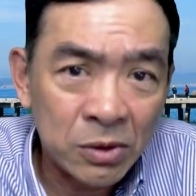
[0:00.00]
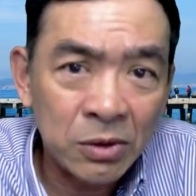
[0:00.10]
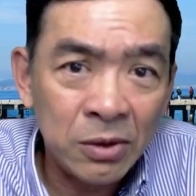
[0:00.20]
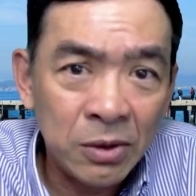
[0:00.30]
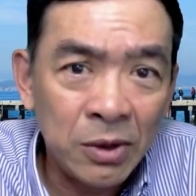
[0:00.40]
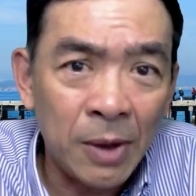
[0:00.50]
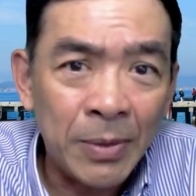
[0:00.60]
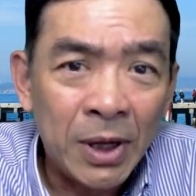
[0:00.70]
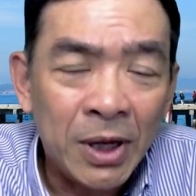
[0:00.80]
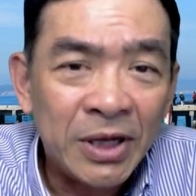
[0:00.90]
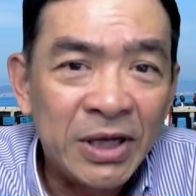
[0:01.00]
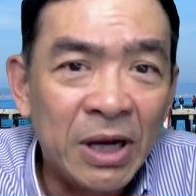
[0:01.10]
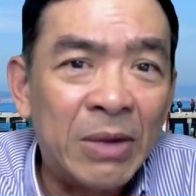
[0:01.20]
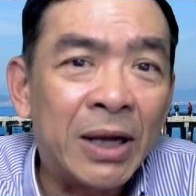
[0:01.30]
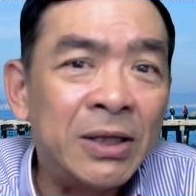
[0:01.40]
giúp nhưng
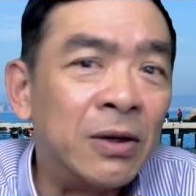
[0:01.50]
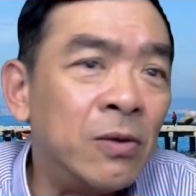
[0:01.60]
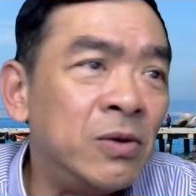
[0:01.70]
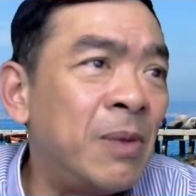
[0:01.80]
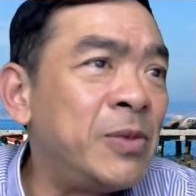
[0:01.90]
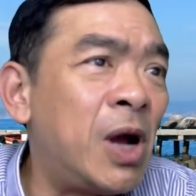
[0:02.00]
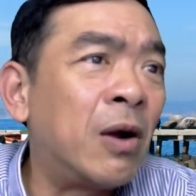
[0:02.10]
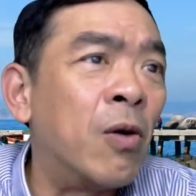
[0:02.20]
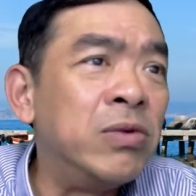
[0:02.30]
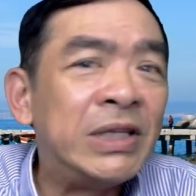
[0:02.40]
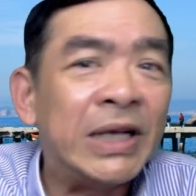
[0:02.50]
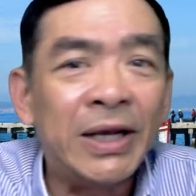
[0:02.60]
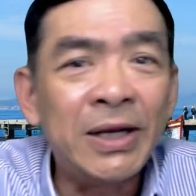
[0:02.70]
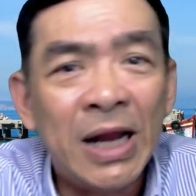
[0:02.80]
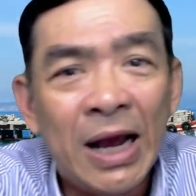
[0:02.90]
mà cái sự cứu giúp cũng
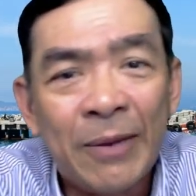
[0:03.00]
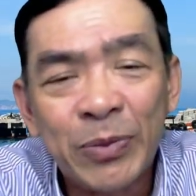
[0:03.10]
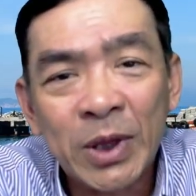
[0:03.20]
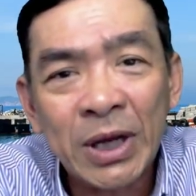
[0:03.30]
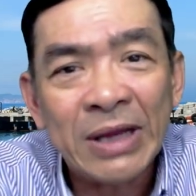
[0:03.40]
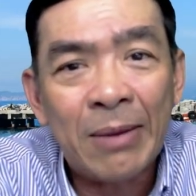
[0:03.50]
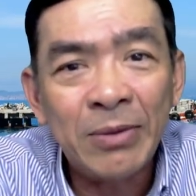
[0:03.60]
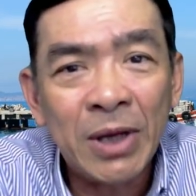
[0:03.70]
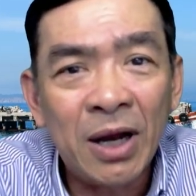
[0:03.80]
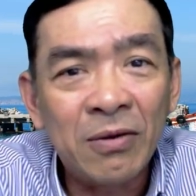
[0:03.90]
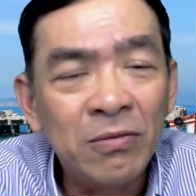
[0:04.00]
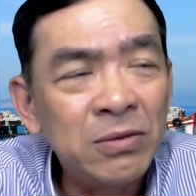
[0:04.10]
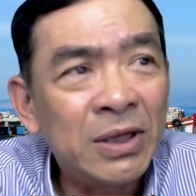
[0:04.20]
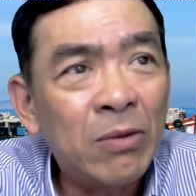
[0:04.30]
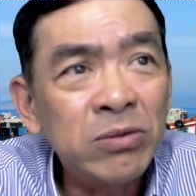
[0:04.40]
chỉ là cái tạm thời người
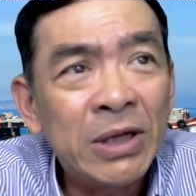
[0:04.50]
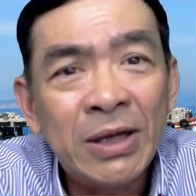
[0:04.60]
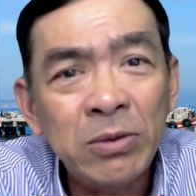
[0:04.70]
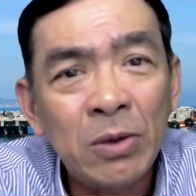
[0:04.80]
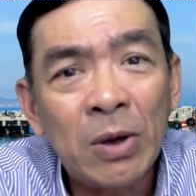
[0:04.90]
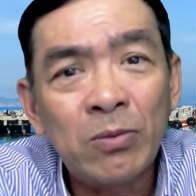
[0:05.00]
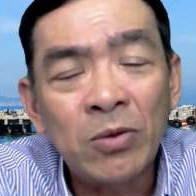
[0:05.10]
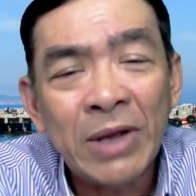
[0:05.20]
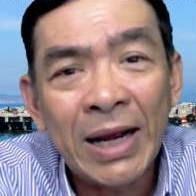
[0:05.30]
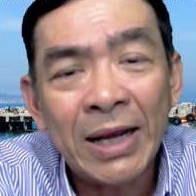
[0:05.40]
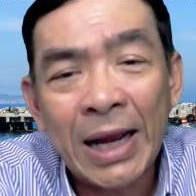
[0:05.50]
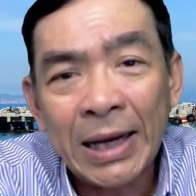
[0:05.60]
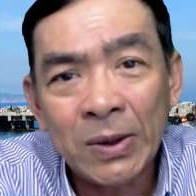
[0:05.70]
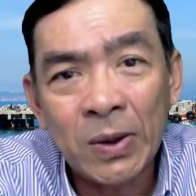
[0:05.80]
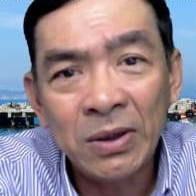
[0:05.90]
ta cũng chỉ sống trong vòng một tháng hai tháng
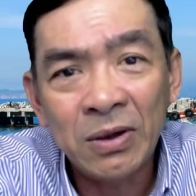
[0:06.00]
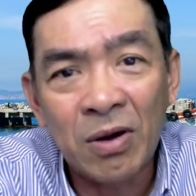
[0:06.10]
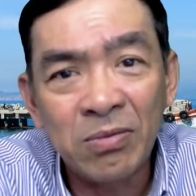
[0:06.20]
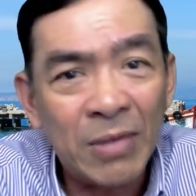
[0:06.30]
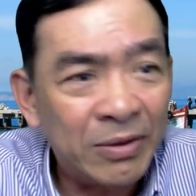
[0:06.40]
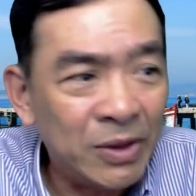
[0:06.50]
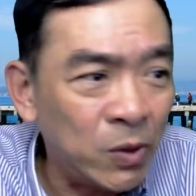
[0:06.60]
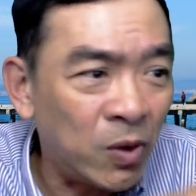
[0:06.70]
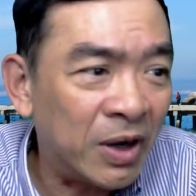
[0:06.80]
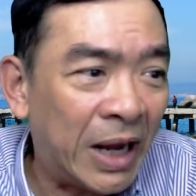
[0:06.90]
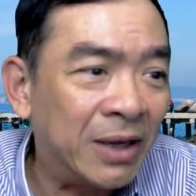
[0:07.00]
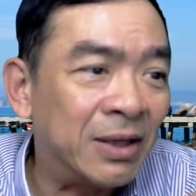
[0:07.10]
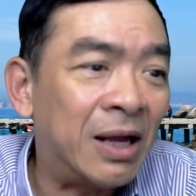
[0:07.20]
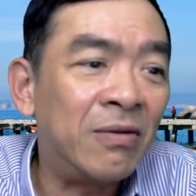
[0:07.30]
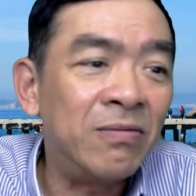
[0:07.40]
thôi còn bao nhiêu còn lại người
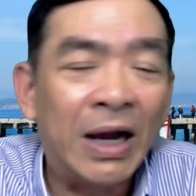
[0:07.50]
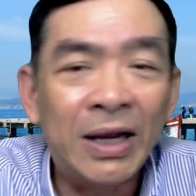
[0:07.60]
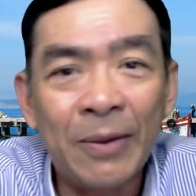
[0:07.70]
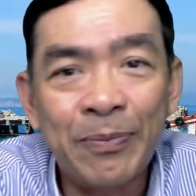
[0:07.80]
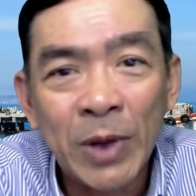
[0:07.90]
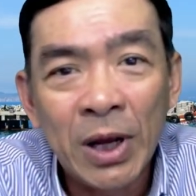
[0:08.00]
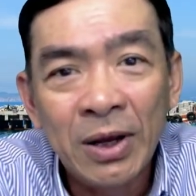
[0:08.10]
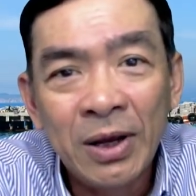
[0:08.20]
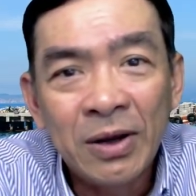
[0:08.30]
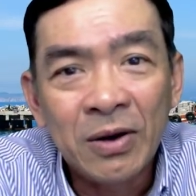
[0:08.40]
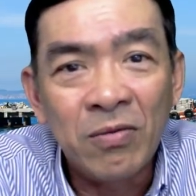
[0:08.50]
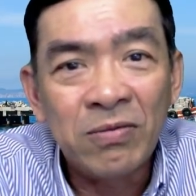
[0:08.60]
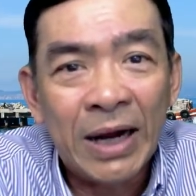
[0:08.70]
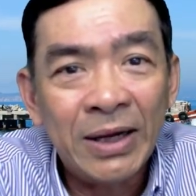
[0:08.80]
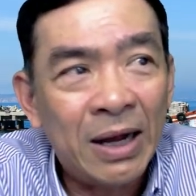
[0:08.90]
ta cũng phải um, cũng
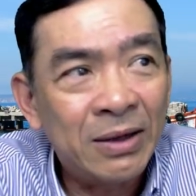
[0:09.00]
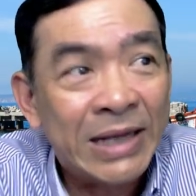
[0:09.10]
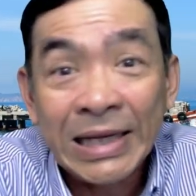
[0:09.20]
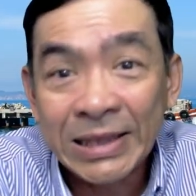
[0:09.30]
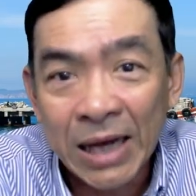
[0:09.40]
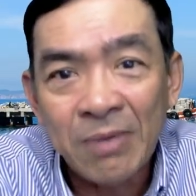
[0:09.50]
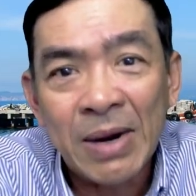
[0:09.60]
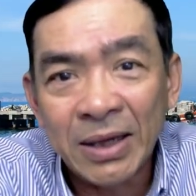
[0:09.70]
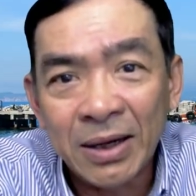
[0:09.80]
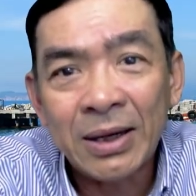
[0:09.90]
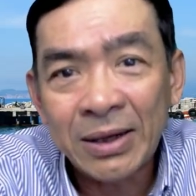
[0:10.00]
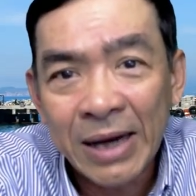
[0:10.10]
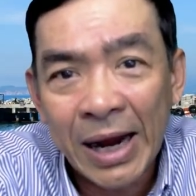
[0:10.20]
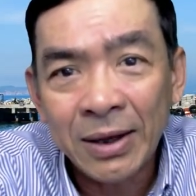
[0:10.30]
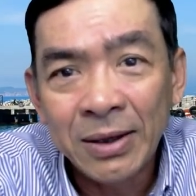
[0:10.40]
phải uh, xây sở bằng những
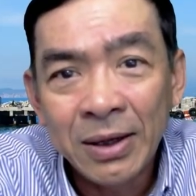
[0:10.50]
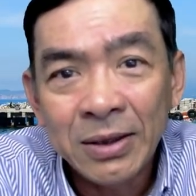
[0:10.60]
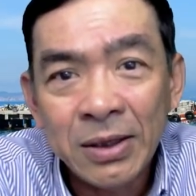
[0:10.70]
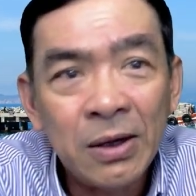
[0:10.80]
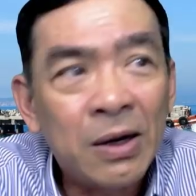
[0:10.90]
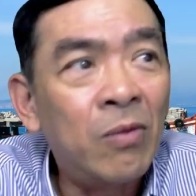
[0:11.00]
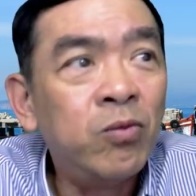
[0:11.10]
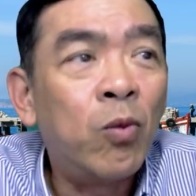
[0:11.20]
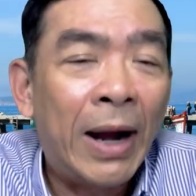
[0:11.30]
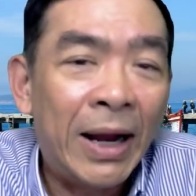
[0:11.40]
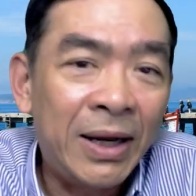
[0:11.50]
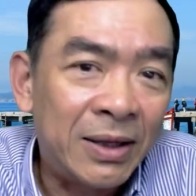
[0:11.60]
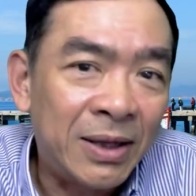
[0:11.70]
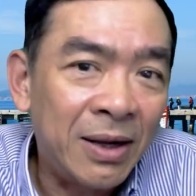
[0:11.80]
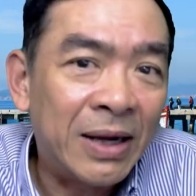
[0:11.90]
khác chứ không phải là
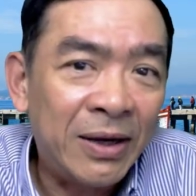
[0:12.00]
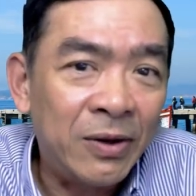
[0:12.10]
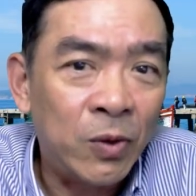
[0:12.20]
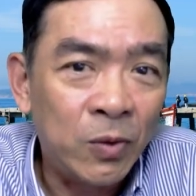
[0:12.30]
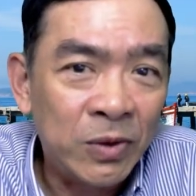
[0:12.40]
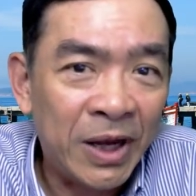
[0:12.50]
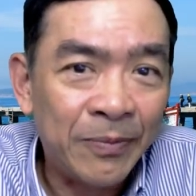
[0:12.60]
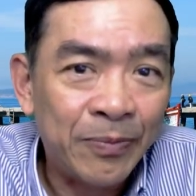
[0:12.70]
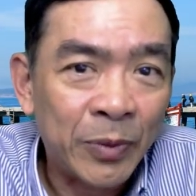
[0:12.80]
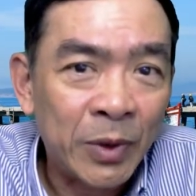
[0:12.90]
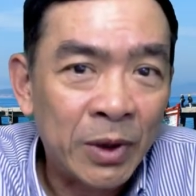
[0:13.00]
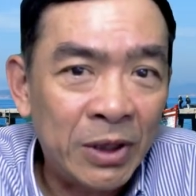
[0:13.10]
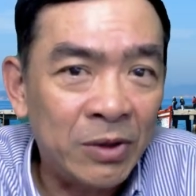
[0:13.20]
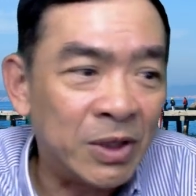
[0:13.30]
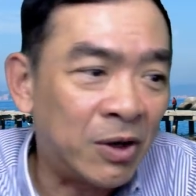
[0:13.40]
tất cả đều đủ tiền thí
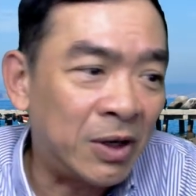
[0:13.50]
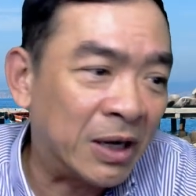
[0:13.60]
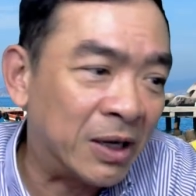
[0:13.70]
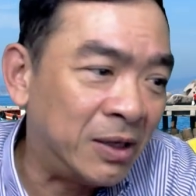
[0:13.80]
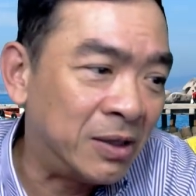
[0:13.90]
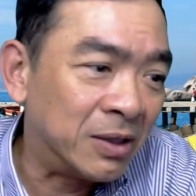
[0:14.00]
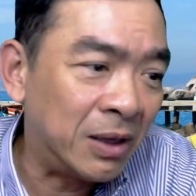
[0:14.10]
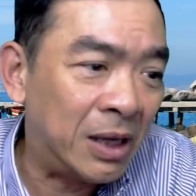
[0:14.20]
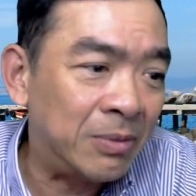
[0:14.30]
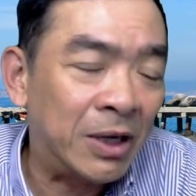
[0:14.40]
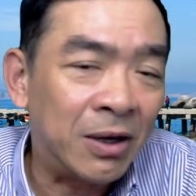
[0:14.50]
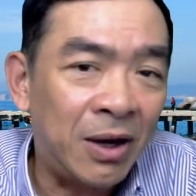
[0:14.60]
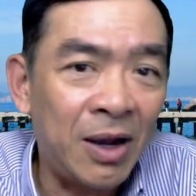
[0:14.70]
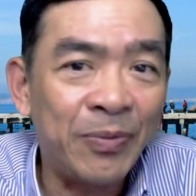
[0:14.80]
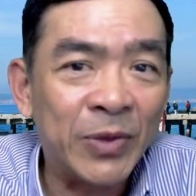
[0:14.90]
dụ như nói rằng những người thất nghiệp thì
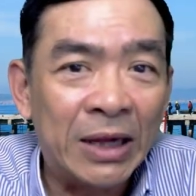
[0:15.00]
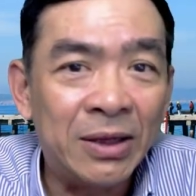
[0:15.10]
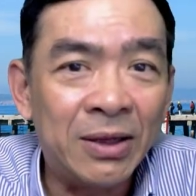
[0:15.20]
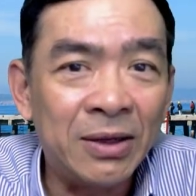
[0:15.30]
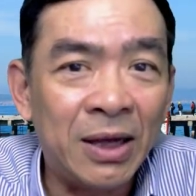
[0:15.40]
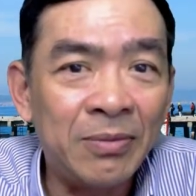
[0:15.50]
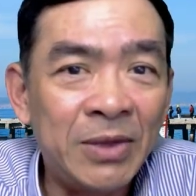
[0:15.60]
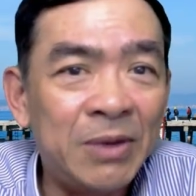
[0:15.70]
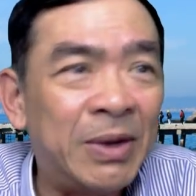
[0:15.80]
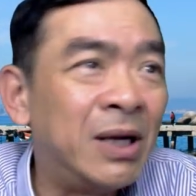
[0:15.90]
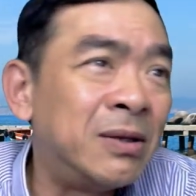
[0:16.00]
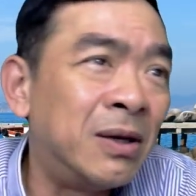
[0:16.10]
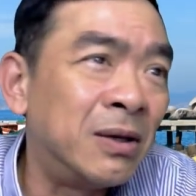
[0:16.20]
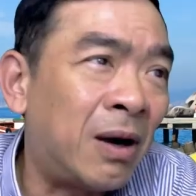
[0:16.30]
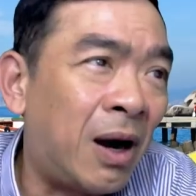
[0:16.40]
có lãnh tiền thất nghiệp nhưng mà những người
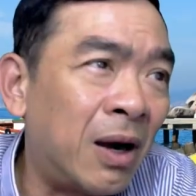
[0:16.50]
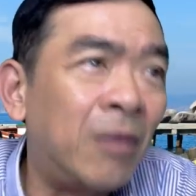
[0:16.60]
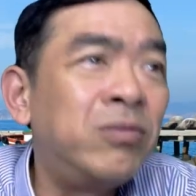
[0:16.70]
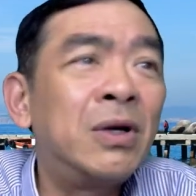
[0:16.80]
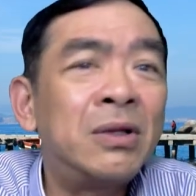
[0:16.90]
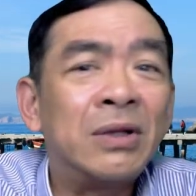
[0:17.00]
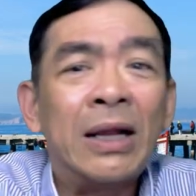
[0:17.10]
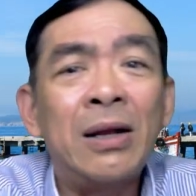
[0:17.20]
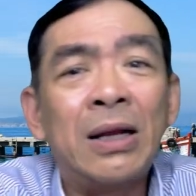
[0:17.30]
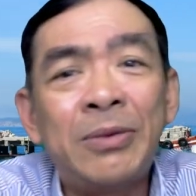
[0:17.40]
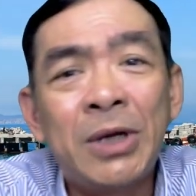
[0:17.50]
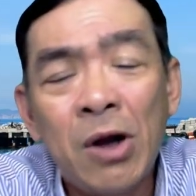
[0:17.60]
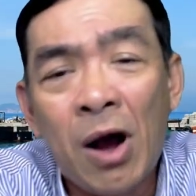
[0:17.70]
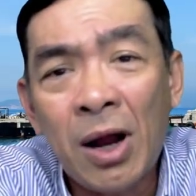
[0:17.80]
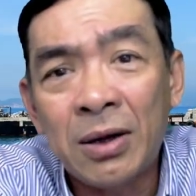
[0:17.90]
họ không có đã thất nghiệp trước
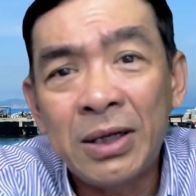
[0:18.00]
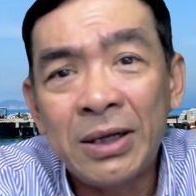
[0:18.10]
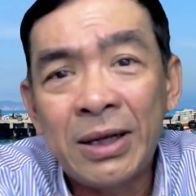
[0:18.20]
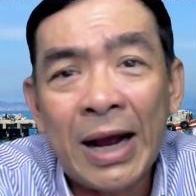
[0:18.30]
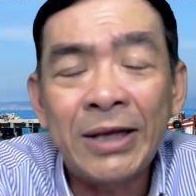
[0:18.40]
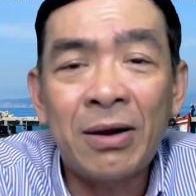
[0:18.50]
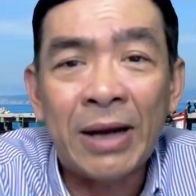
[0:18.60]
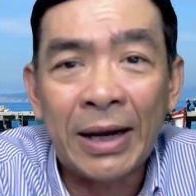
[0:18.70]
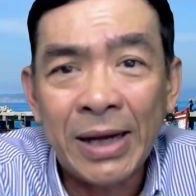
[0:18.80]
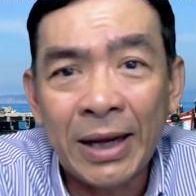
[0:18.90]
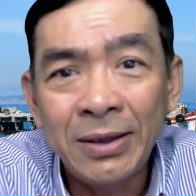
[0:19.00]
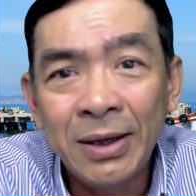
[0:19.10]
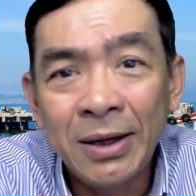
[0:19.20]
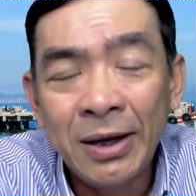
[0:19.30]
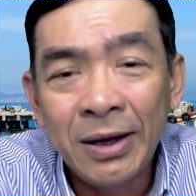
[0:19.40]
đó rồi thì ai cho lãnh đây
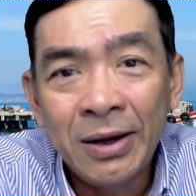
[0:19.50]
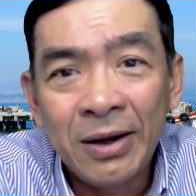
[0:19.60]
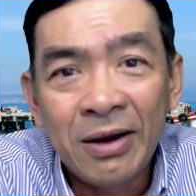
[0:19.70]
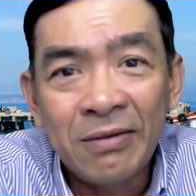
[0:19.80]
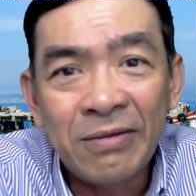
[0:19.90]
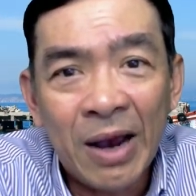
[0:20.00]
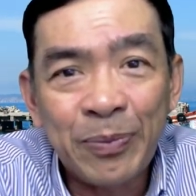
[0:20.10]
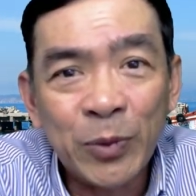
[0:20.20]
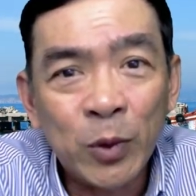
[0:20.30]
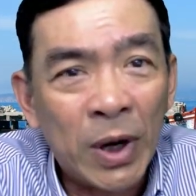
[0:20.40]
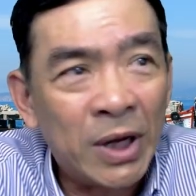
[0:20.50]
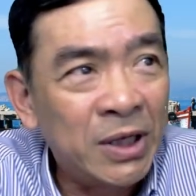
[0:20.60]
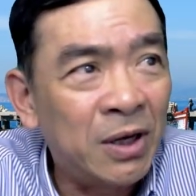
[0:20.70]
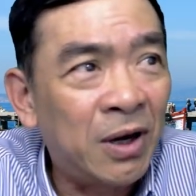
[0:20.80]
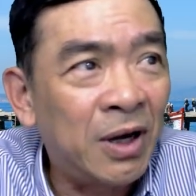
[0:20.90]
và hoặc là những
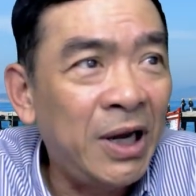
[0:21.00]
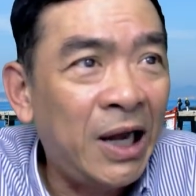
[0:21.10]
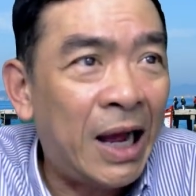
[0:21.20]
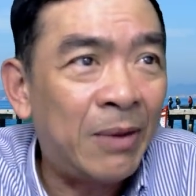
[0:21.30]
người họ đi làm họ đi